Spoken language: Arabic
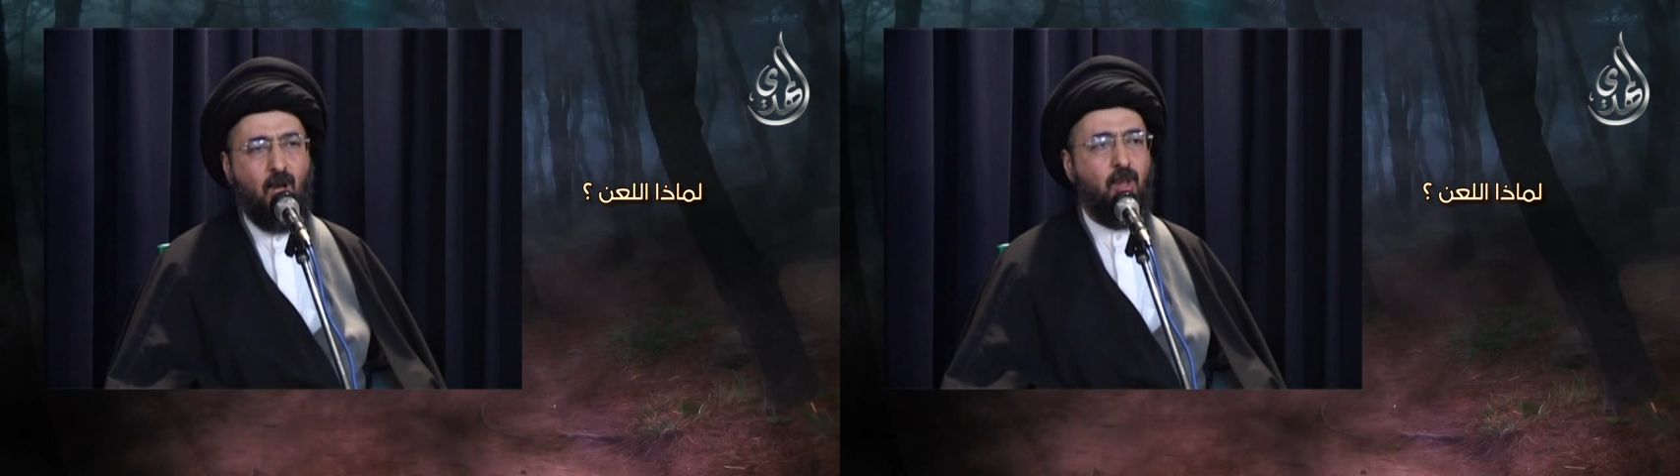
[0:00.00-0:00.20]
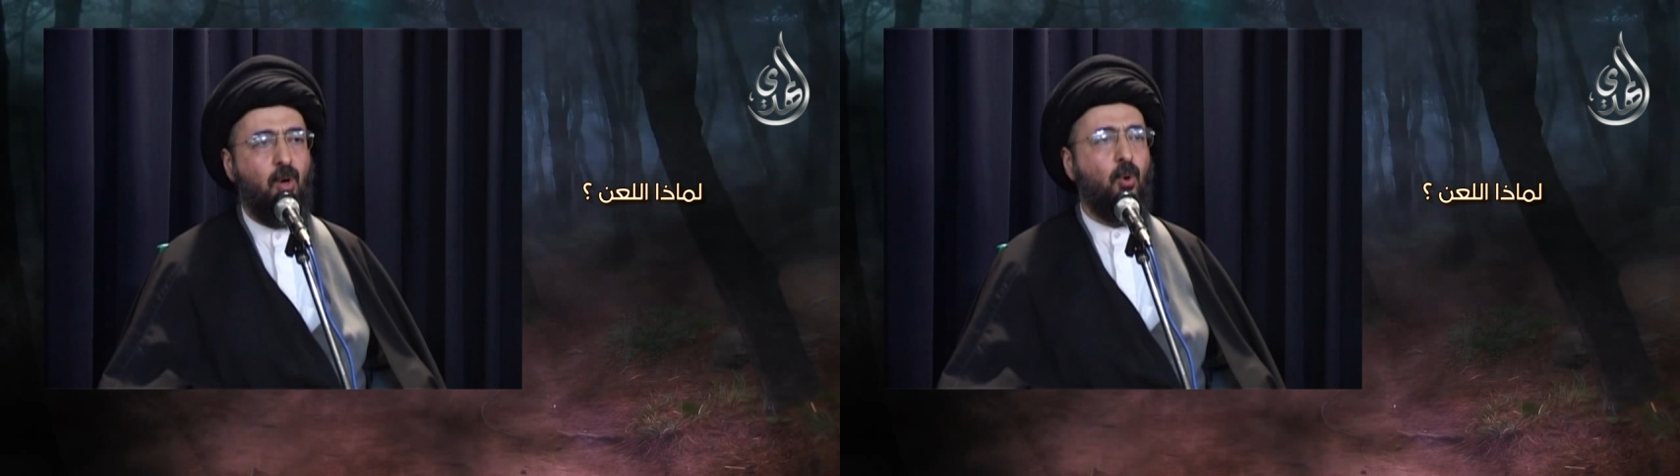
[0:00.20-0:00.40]

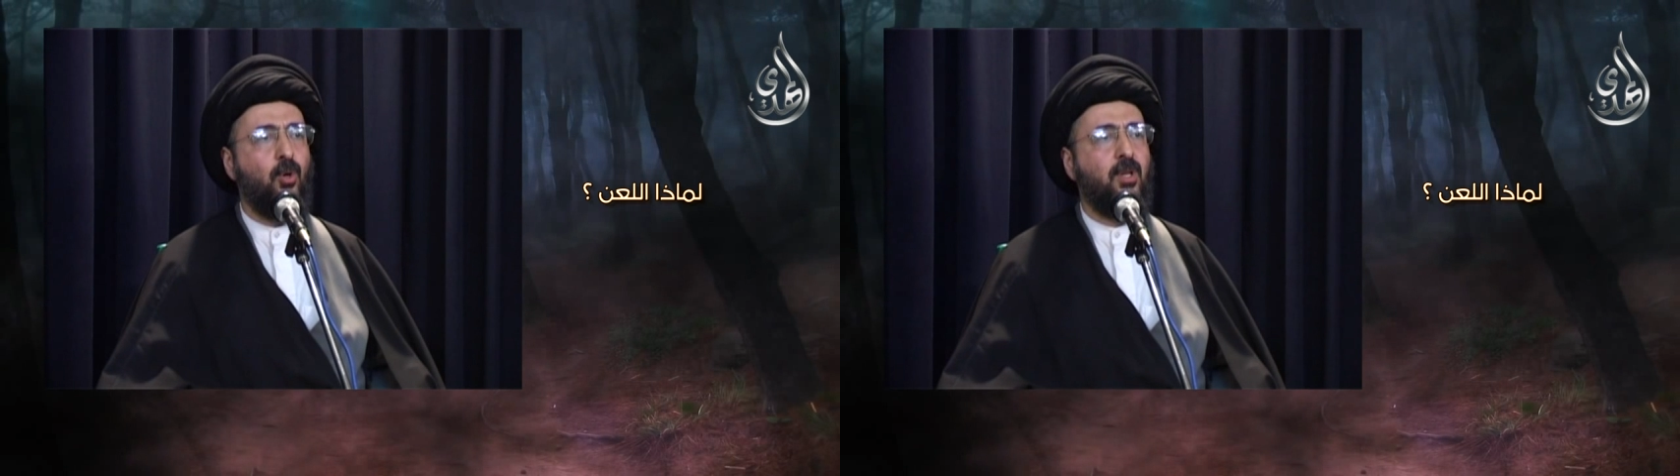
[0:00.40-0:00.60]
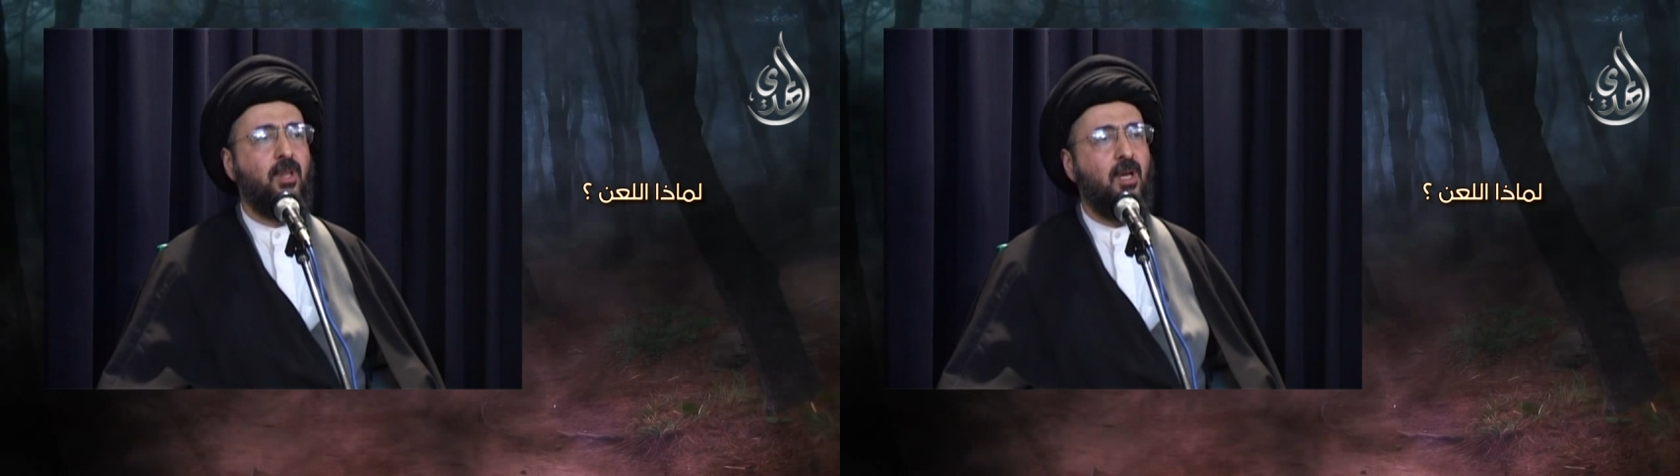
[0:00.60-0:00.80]
هذا
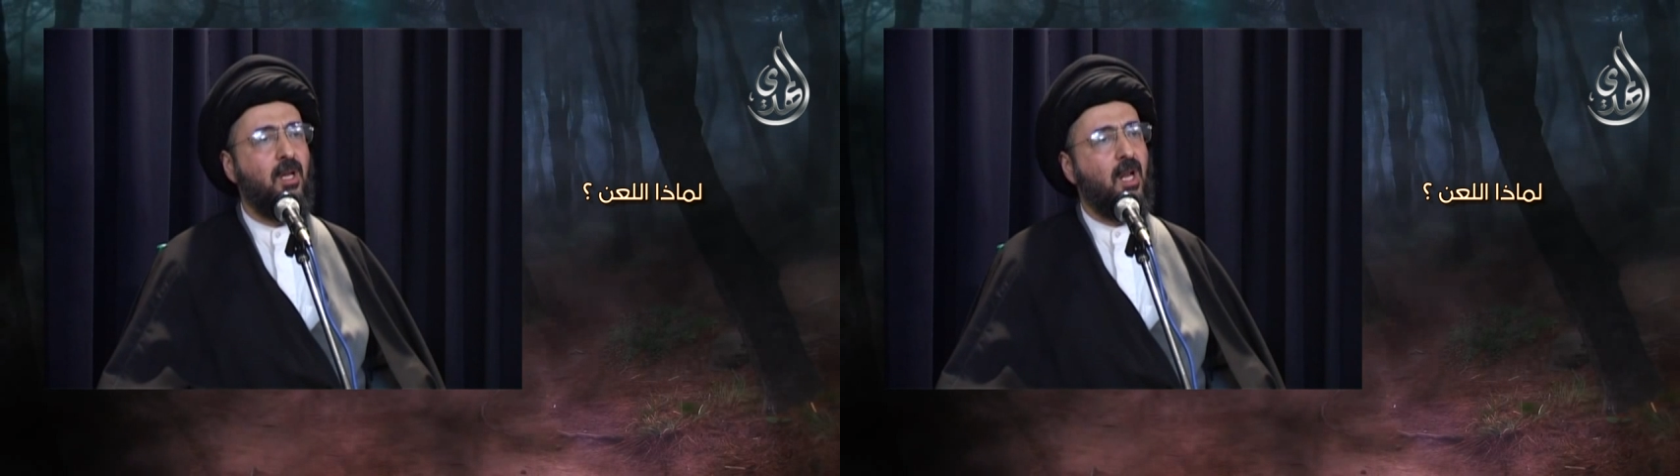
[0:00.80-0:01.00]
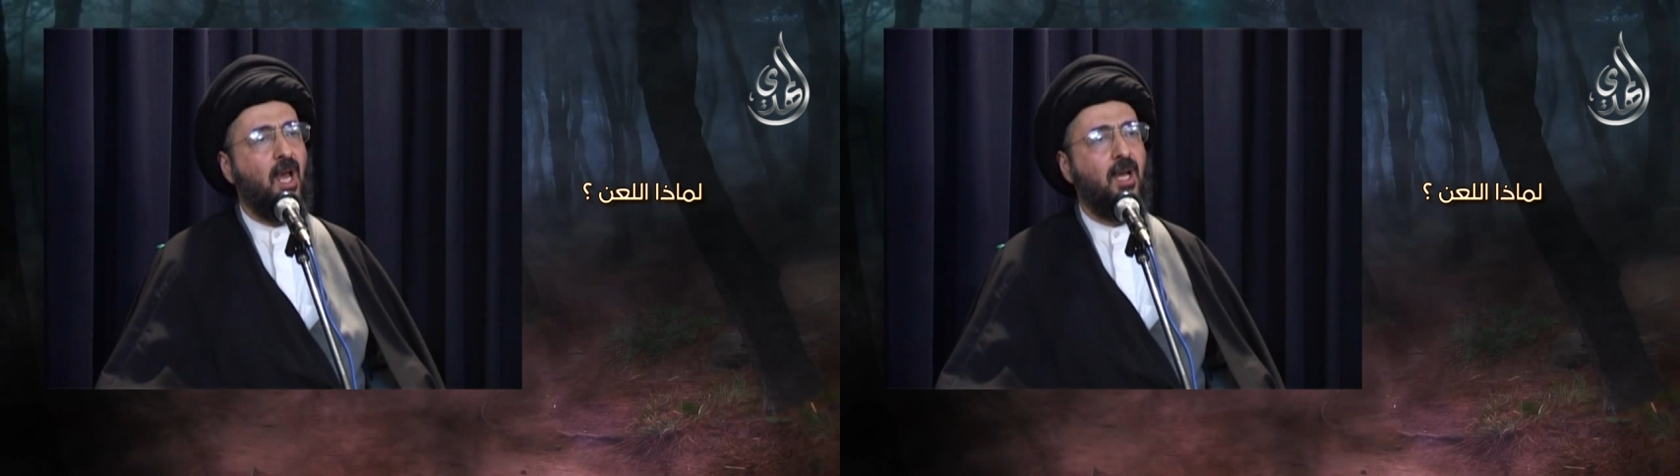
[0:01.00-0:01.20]

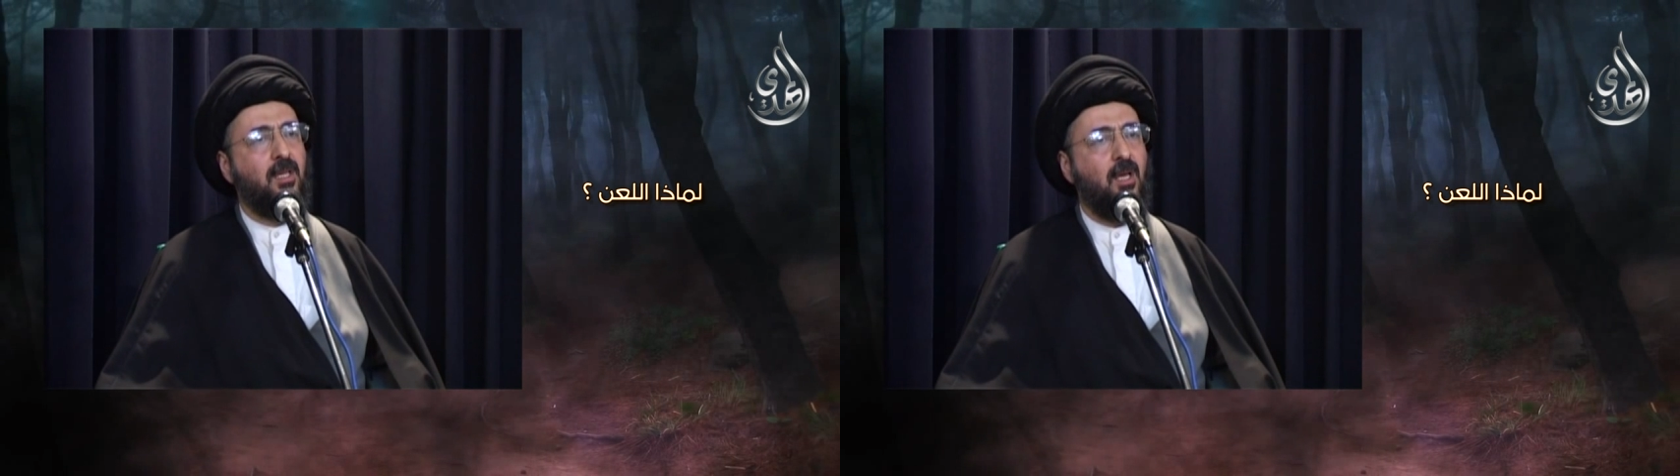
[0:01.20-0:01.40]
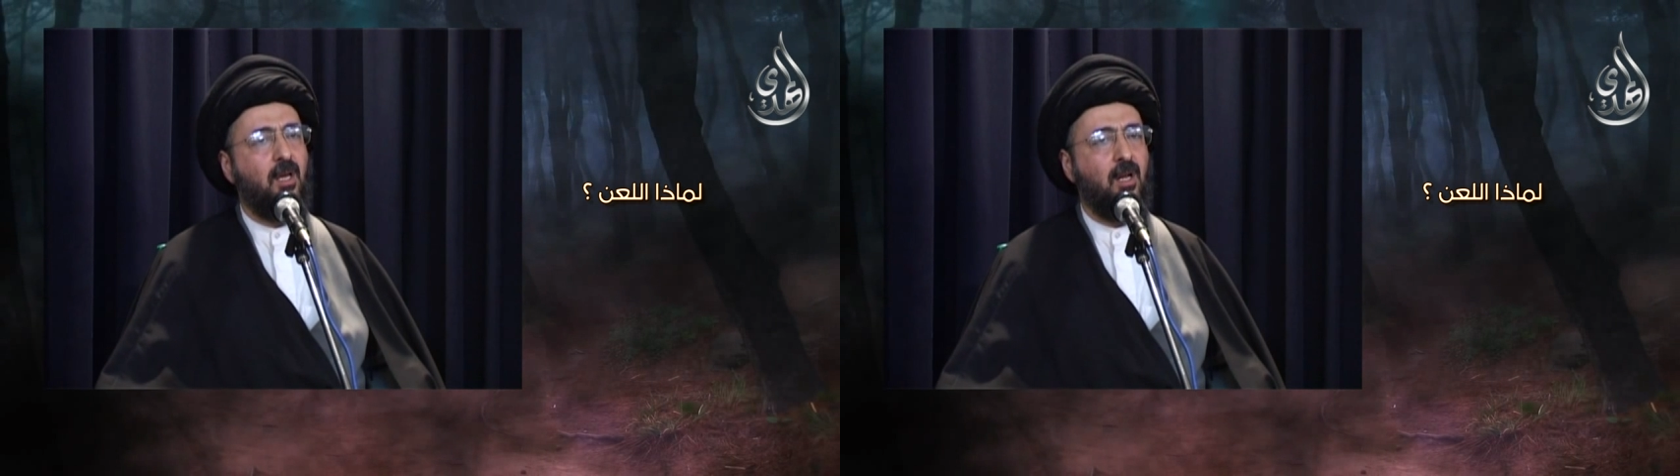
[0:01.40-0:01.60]
عرضة
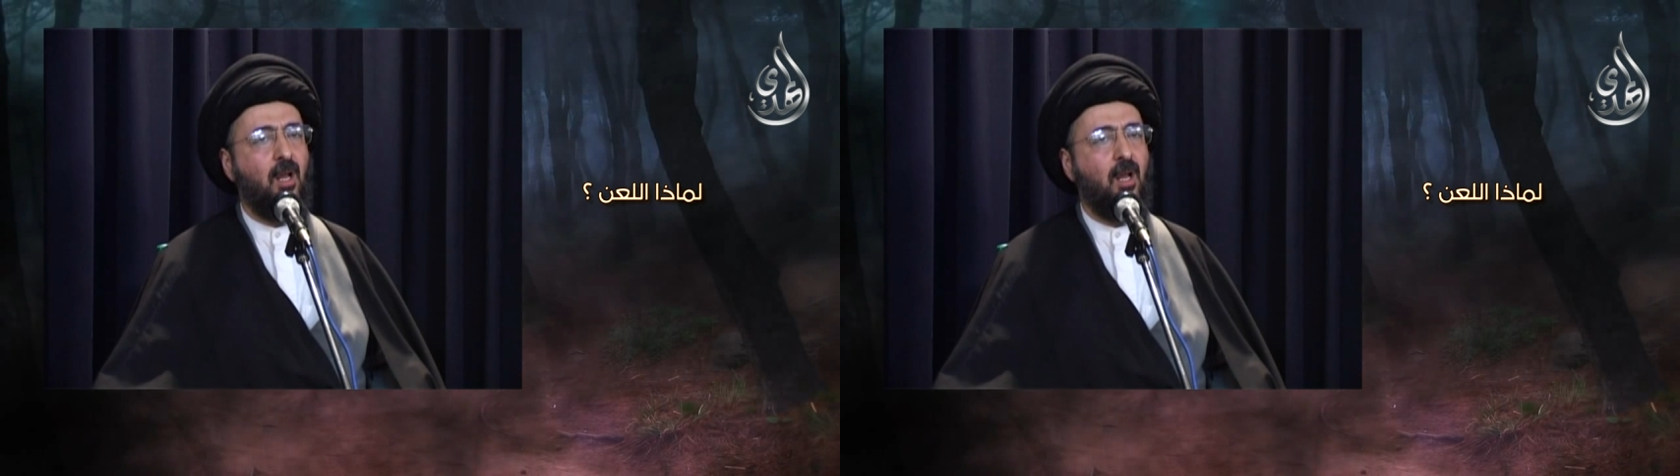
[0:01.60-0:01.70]
للخطر